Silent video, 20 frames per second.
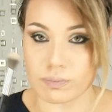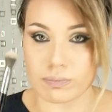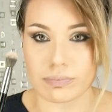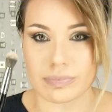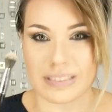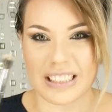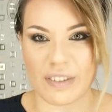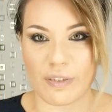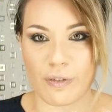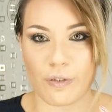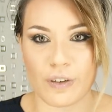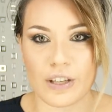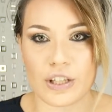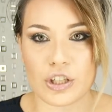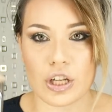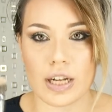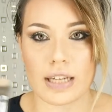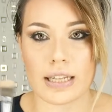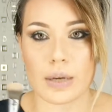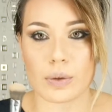
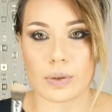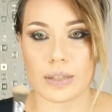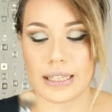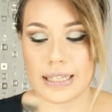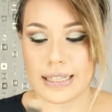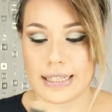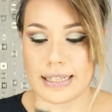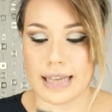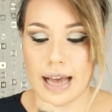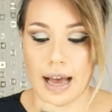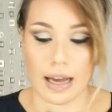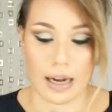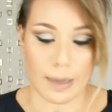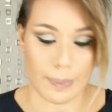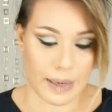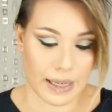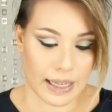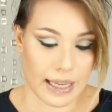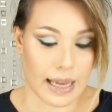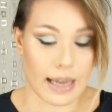difficile da utilizzare
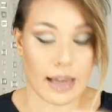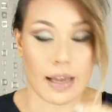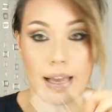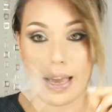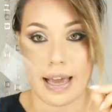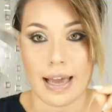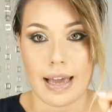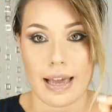perché